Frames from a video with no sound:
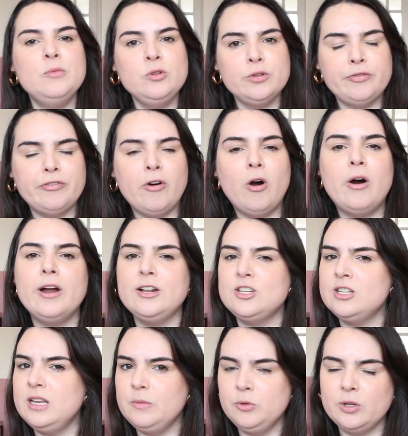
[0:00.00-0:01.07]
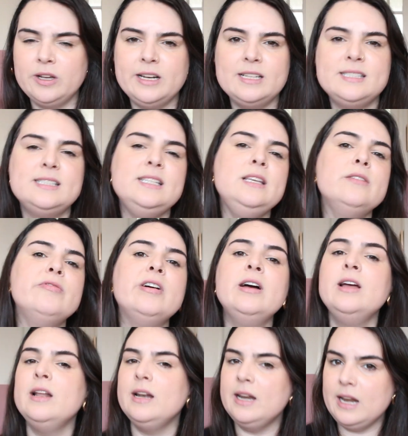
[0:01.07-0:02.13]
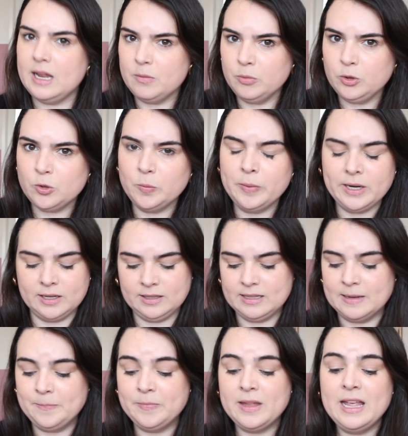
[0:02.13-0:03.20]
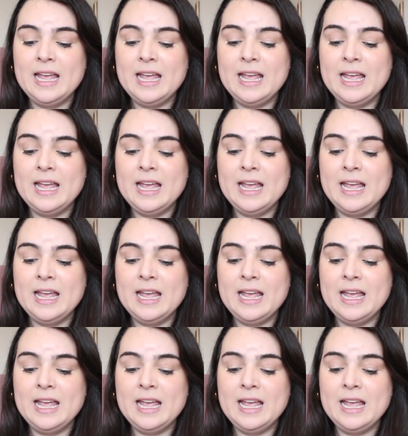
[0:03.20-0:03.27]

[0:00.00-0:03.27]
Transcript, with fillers: muito forte, nem muito agressiva, nem muito branda.